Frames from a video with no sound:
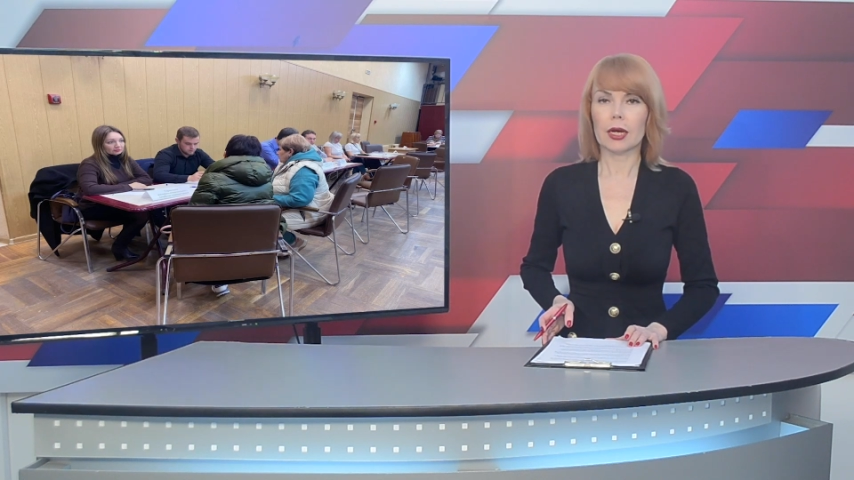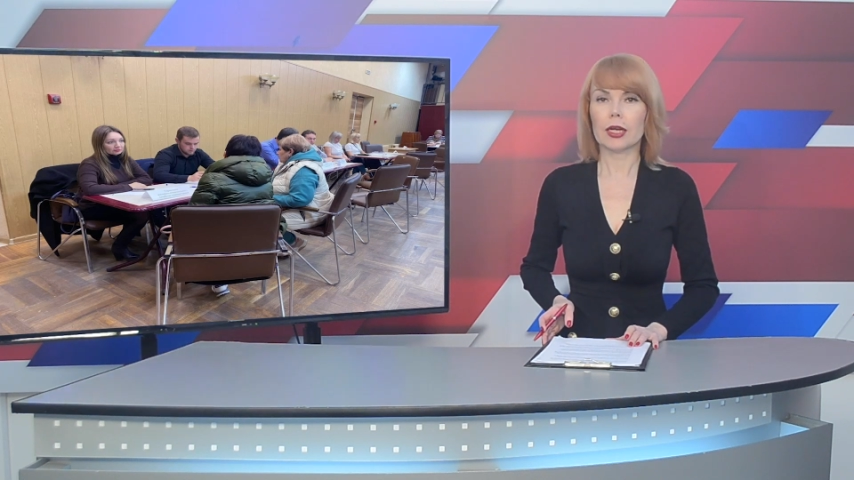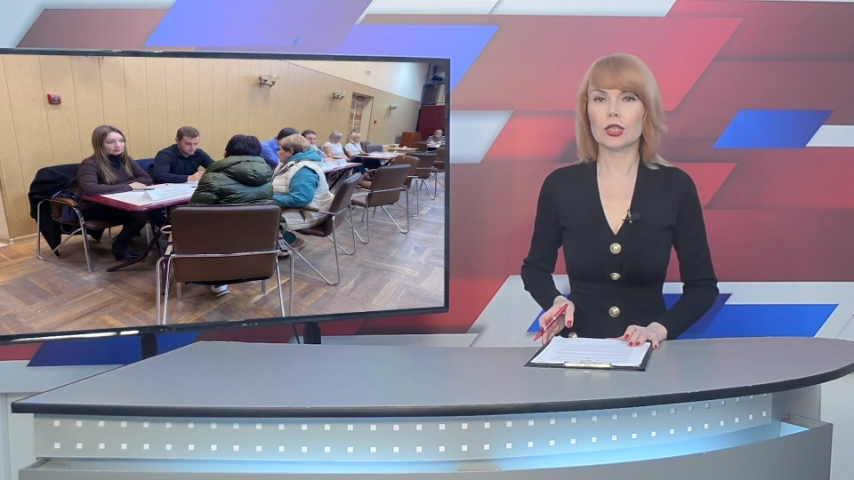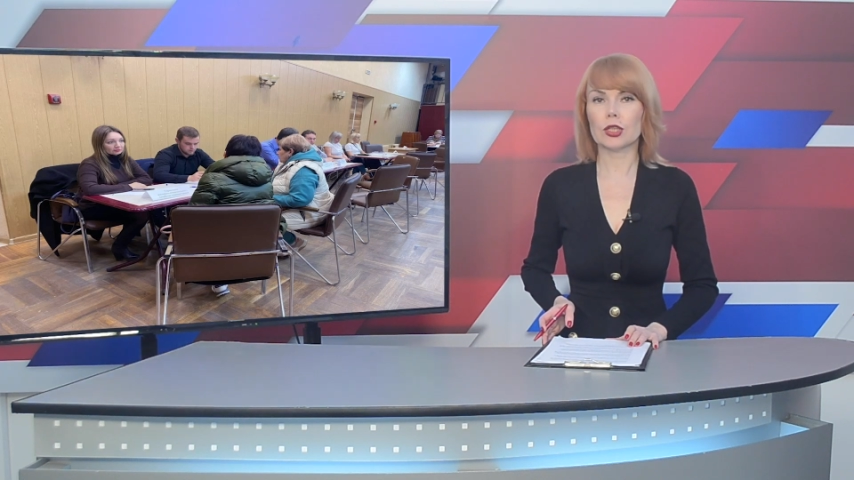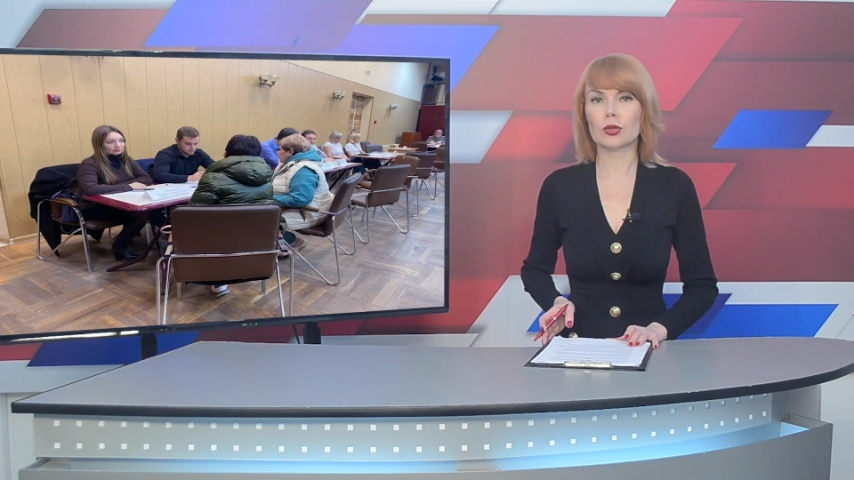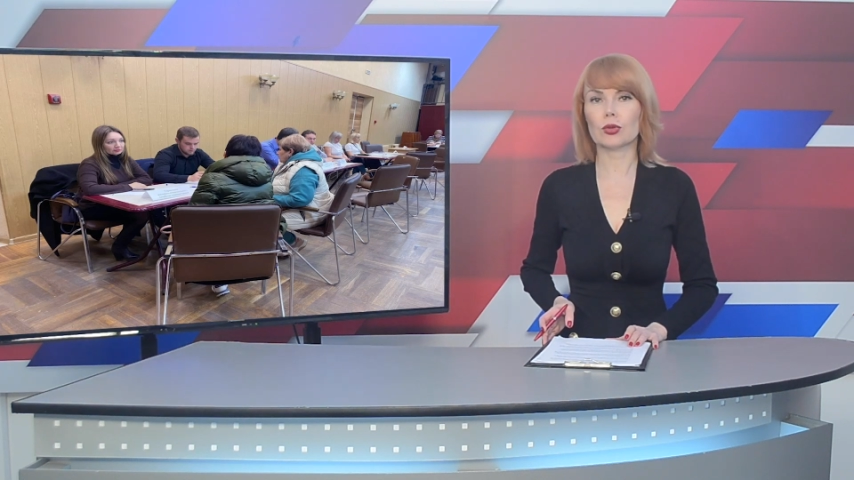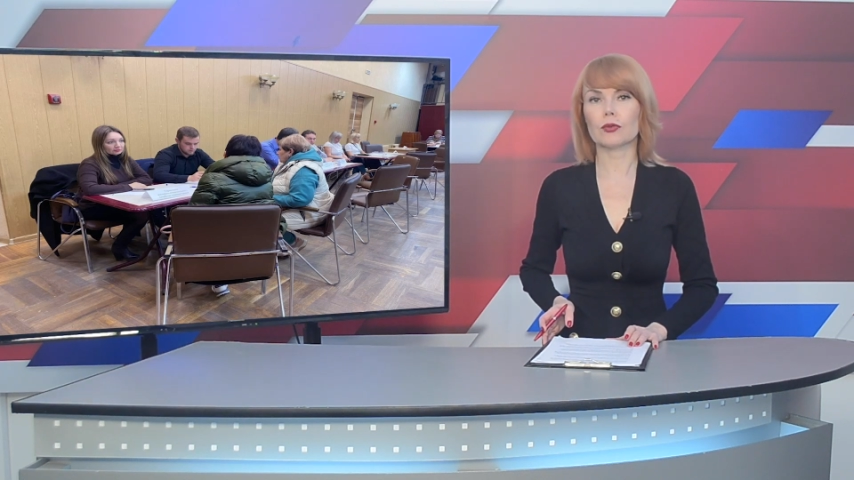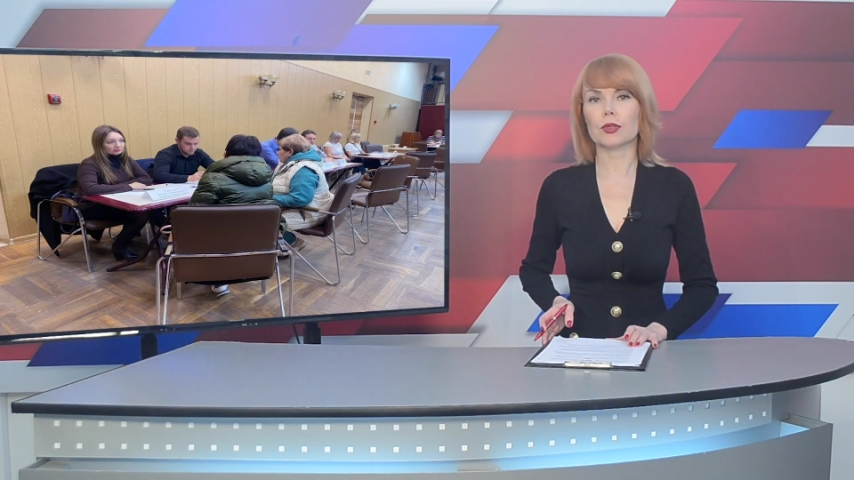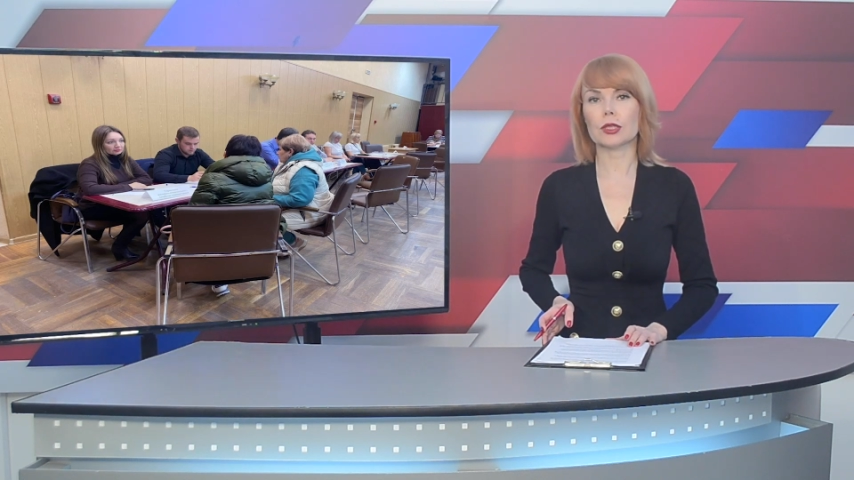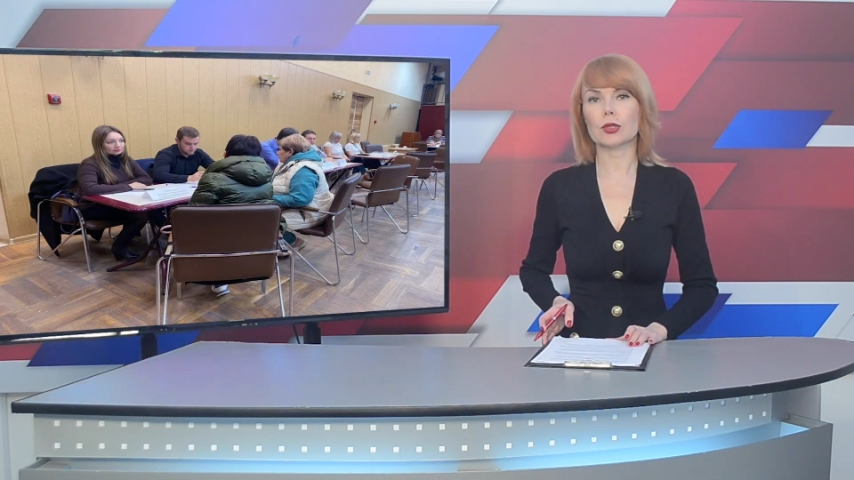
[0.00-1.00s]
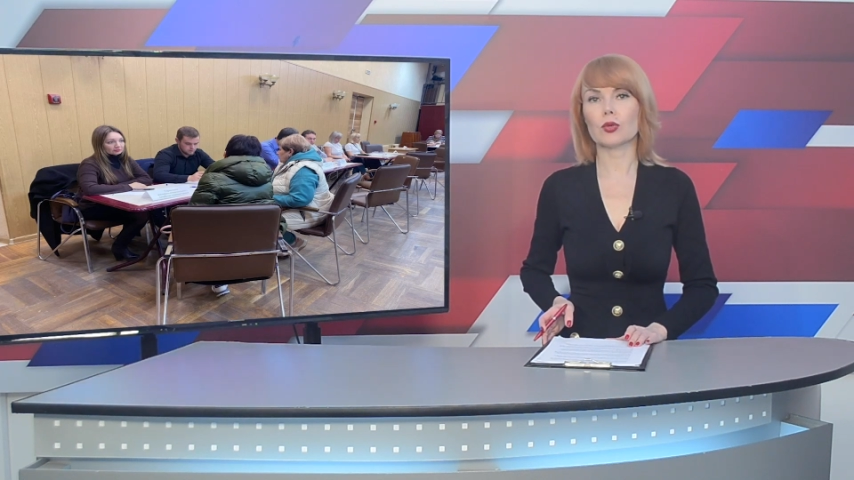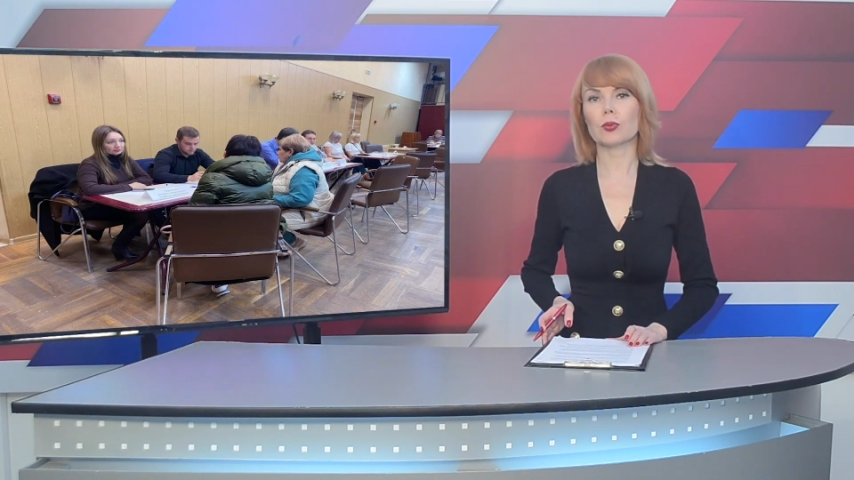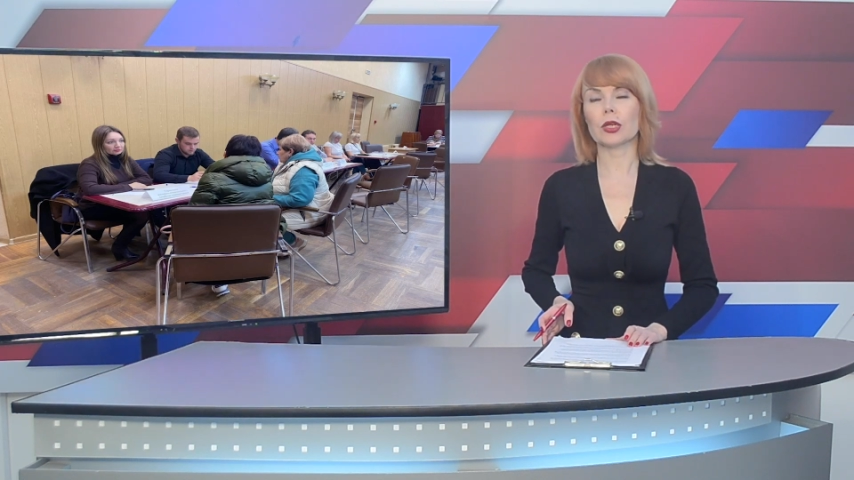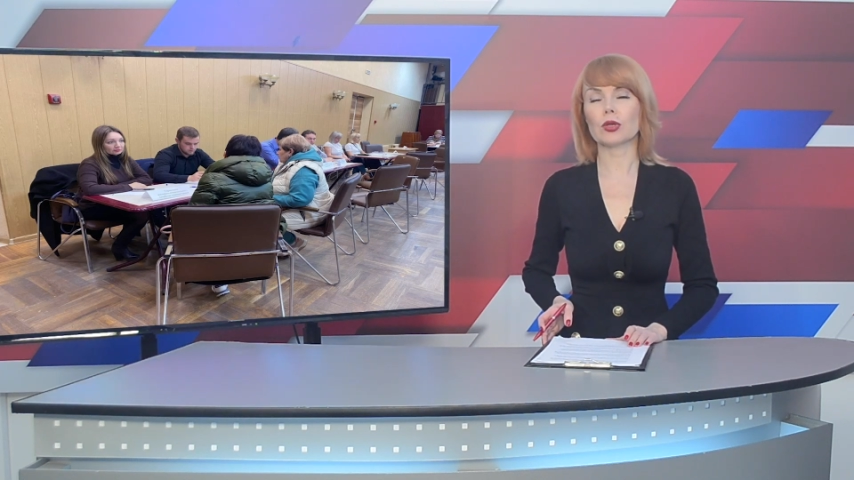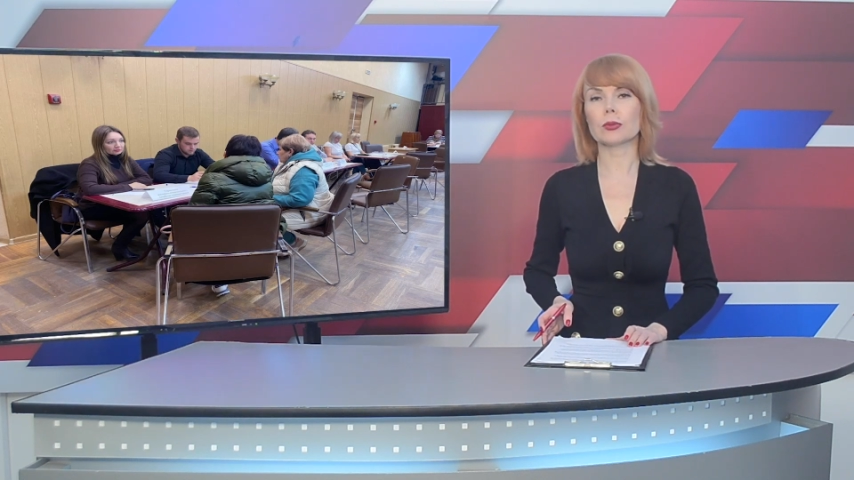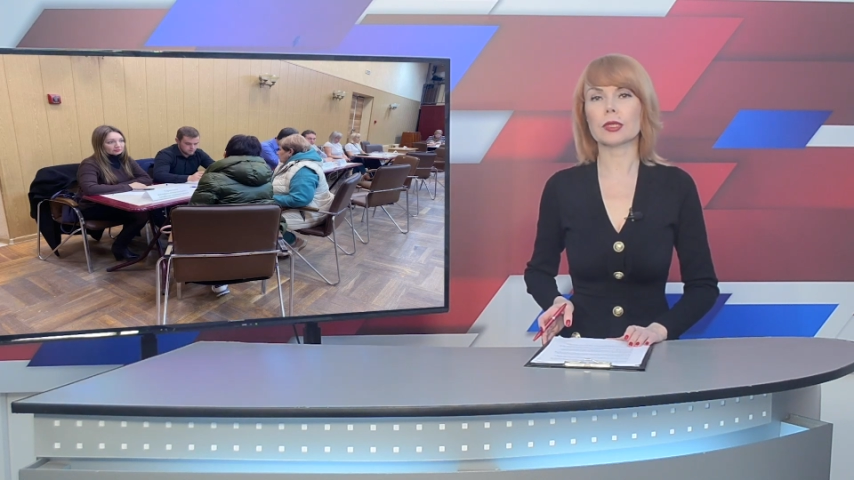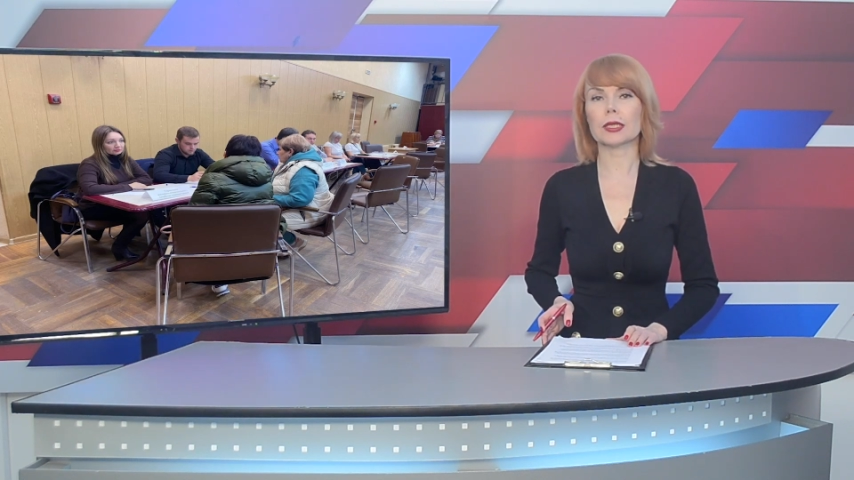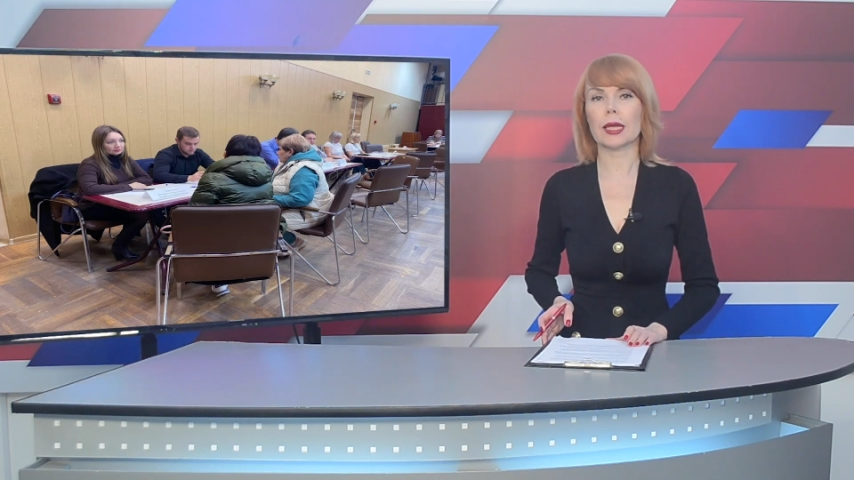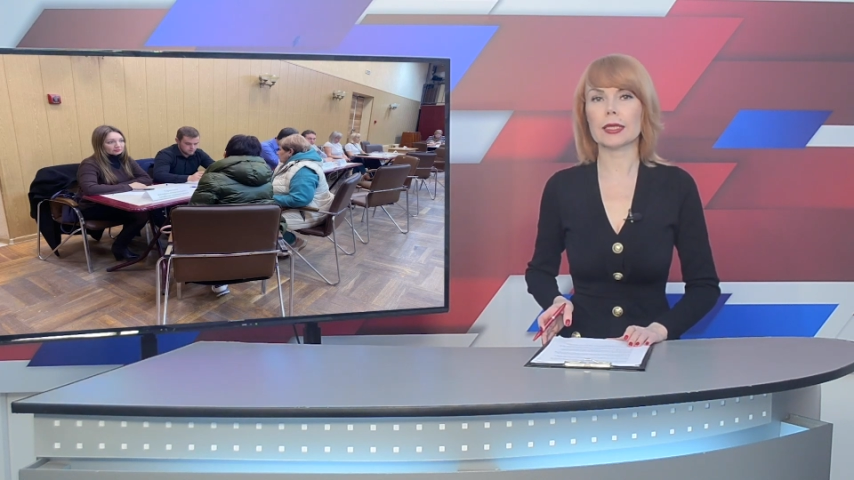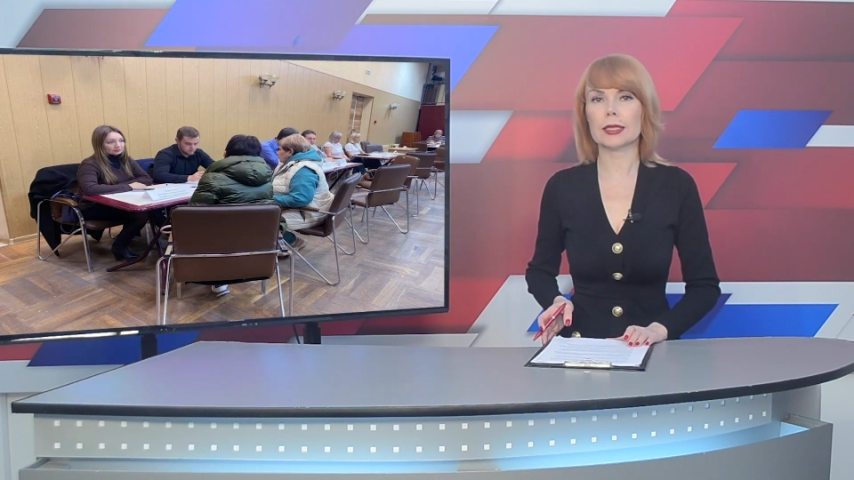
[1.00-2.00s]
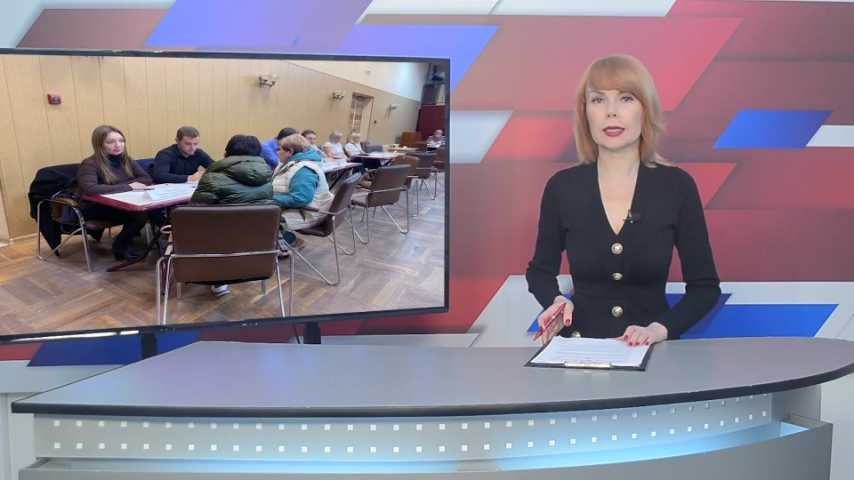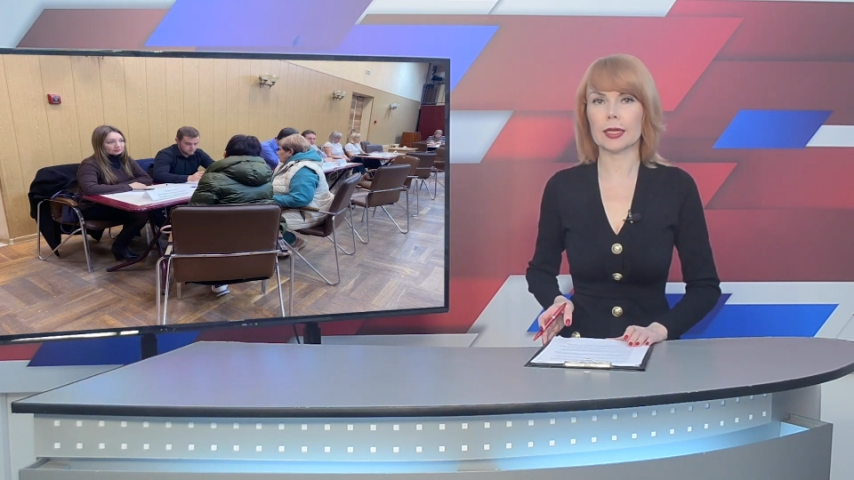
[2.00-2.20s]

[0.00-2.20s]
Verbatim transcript: Очередной выездной прием состоится